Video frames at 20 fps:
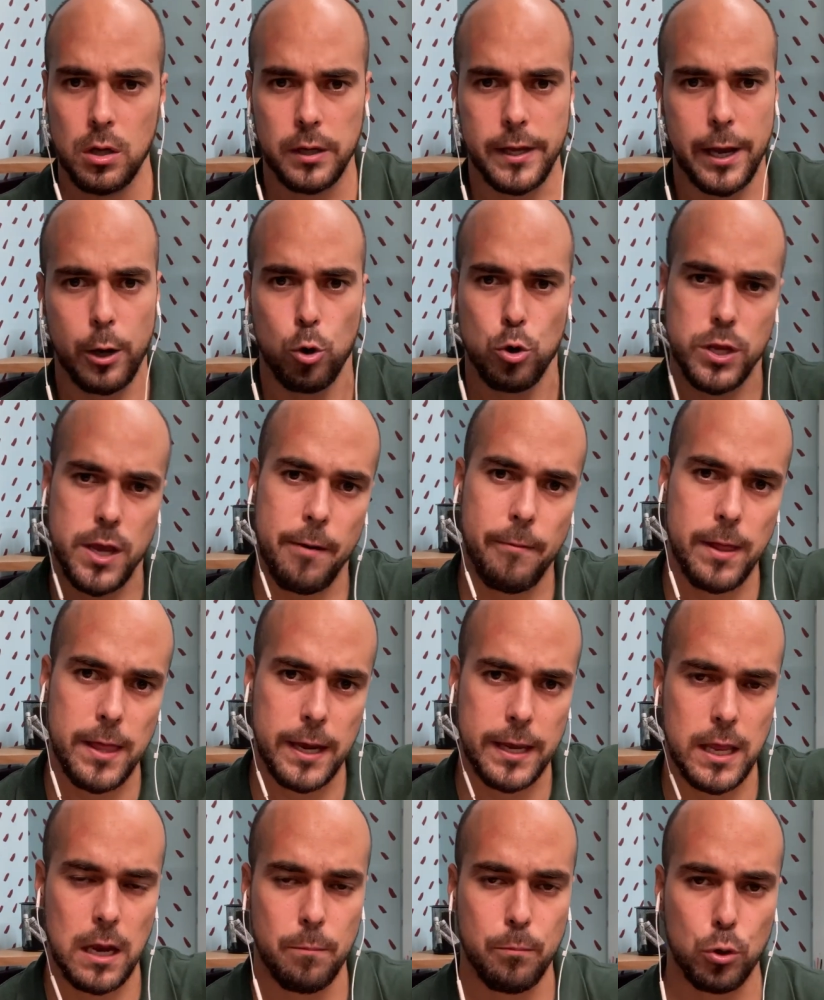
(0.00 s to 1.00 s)
que conlleva de
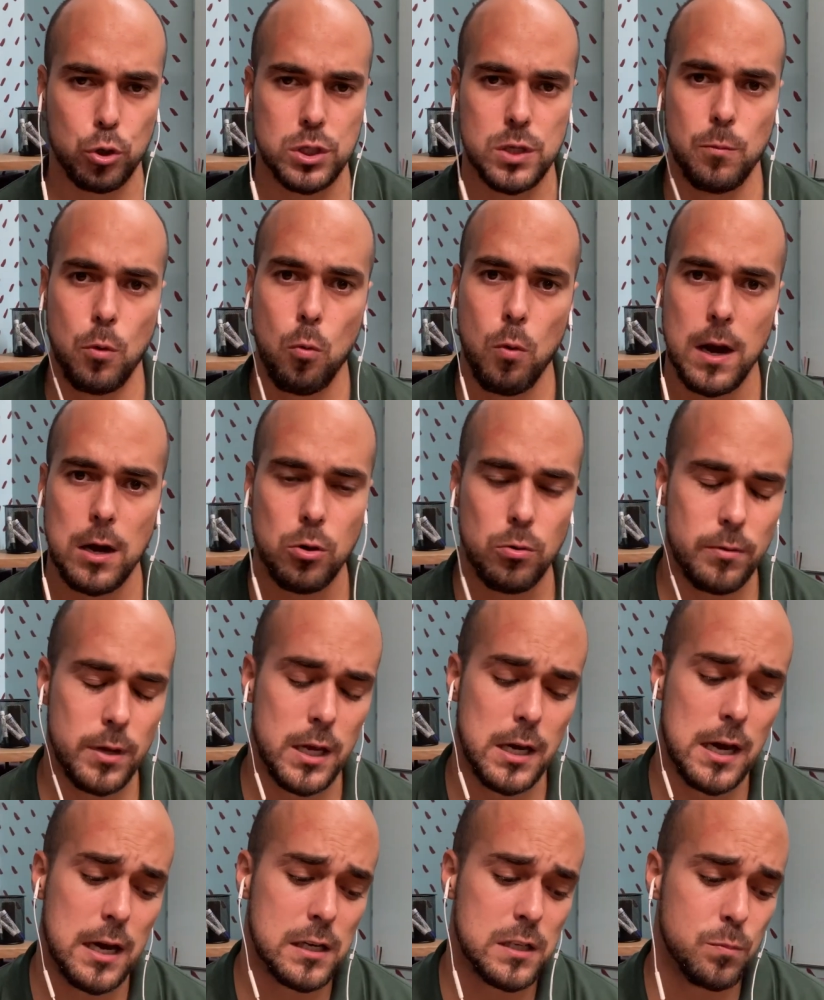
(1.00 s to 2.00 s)
aquí al próximo vuelo.
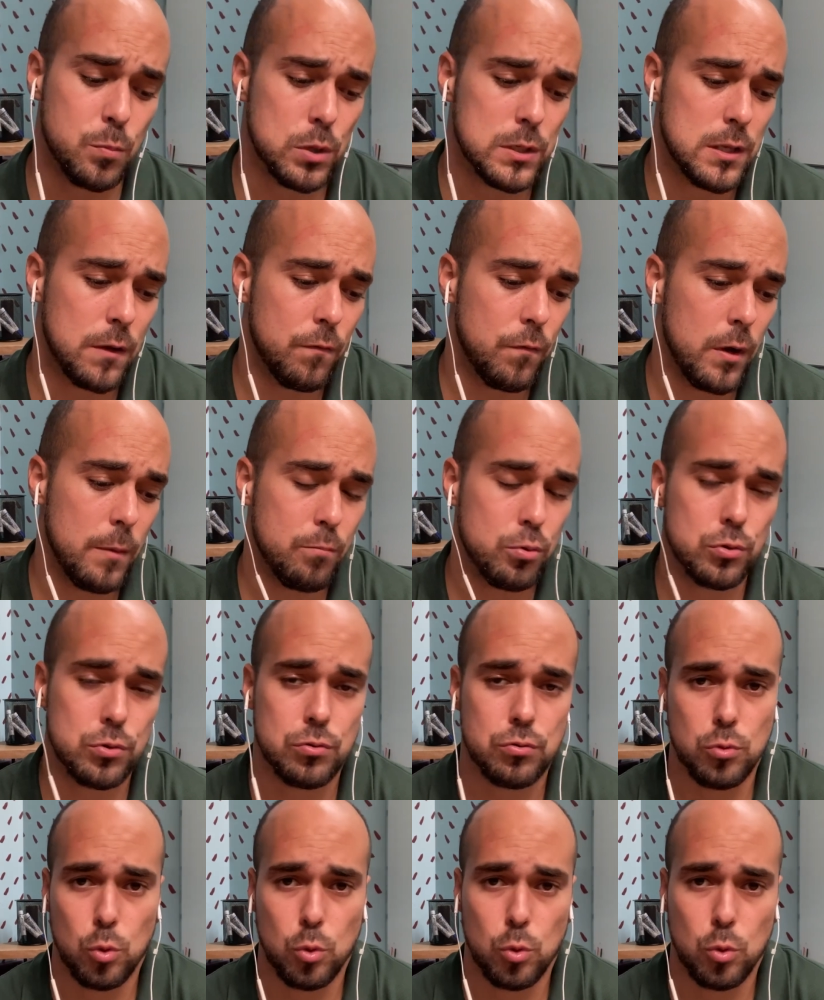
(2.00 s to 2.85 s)
Y la respuesta fue, pues,